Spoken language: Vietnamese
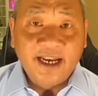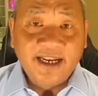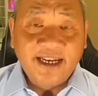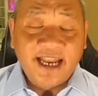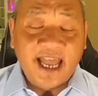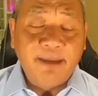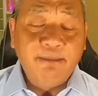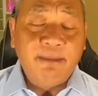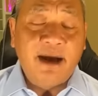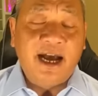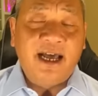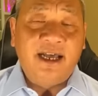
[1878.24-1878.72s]

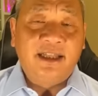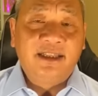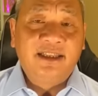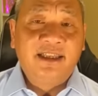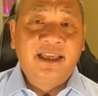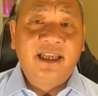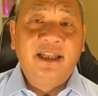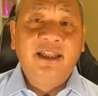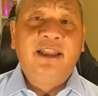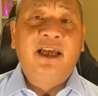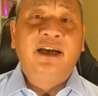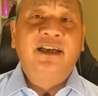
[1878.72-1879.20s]
để mà
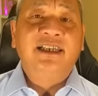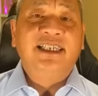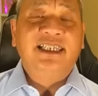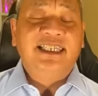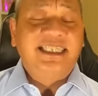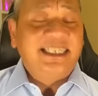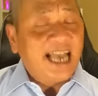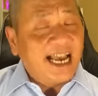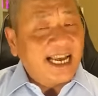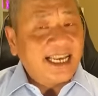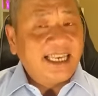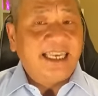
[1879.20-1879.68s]
chính thức
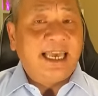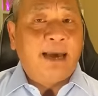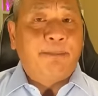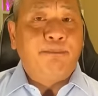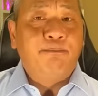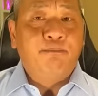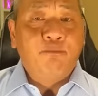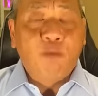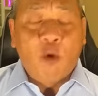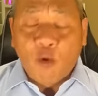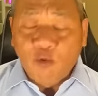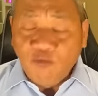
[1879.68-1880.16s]
xác
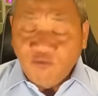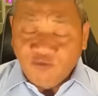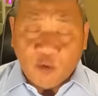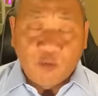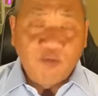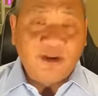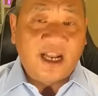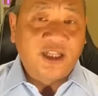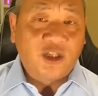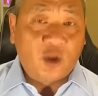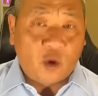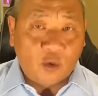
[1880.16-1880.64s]
nhập bốn
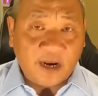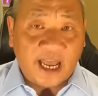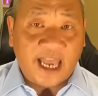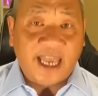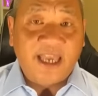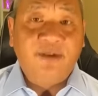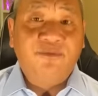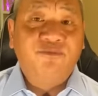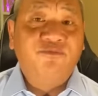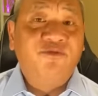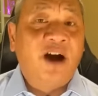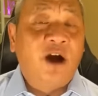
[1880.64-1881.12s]
vùng lãnh thổ
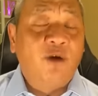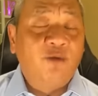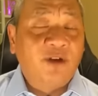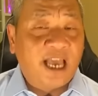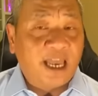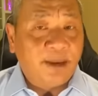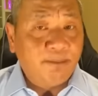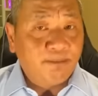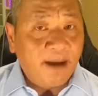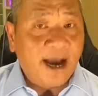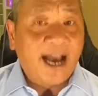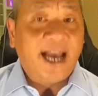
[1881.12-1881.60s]
này vào
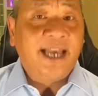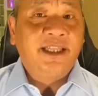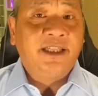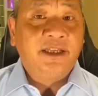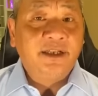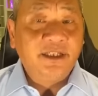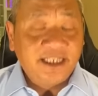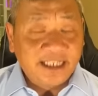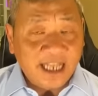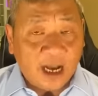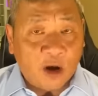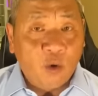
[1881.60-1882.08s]
ngày mai
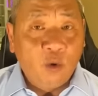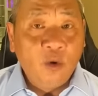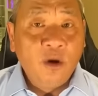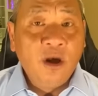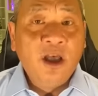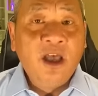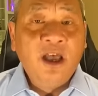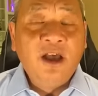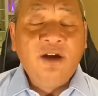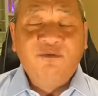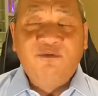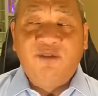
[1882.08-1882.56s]
thứ sáu
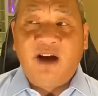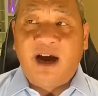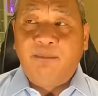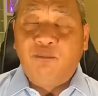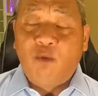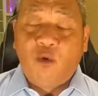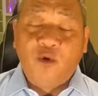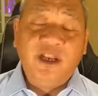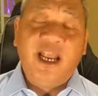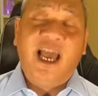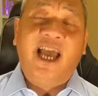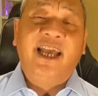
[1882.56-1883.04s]
và
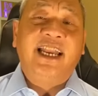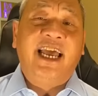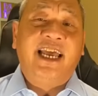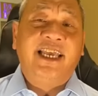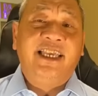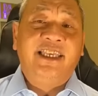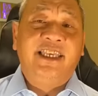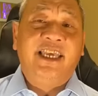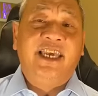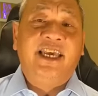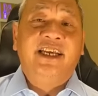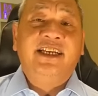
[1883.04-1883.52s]
buổi lễ
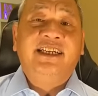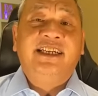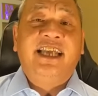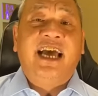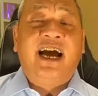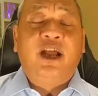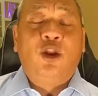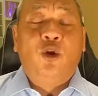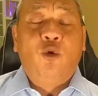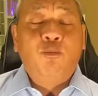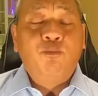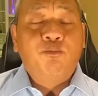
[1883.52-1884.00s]
này diễn
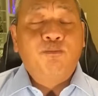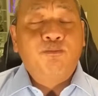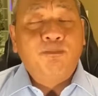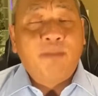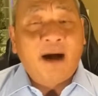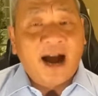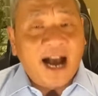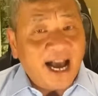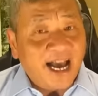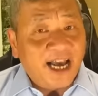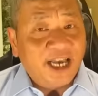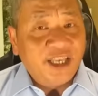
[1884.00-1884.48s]
ra lúc
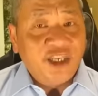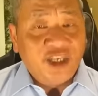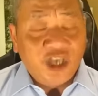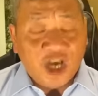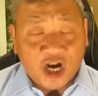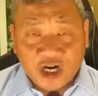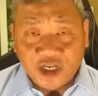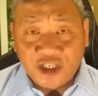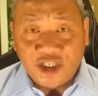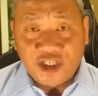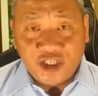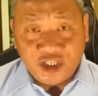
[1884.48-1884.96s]
3
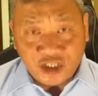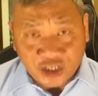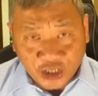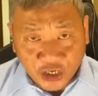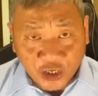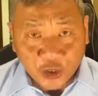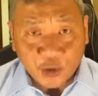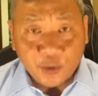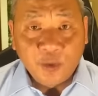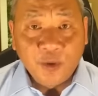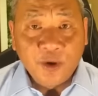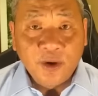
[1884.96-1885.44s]
giờ
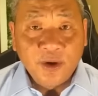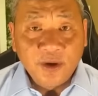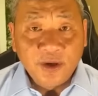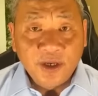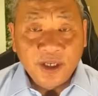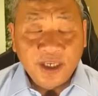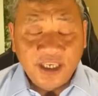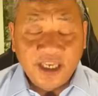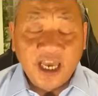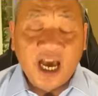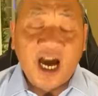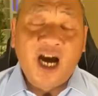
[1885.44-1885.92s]
chiều
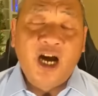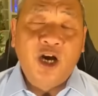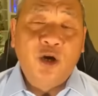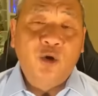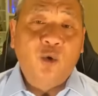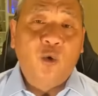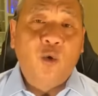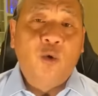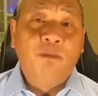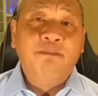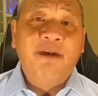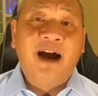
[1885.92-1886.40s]
giờ
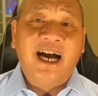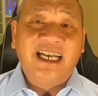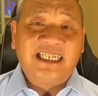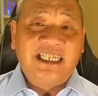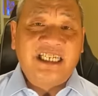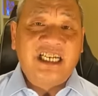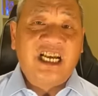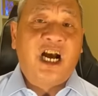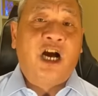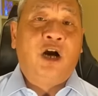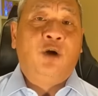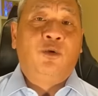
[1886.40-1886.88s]
của
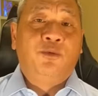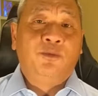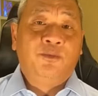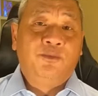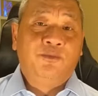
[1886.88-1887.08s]
Moscow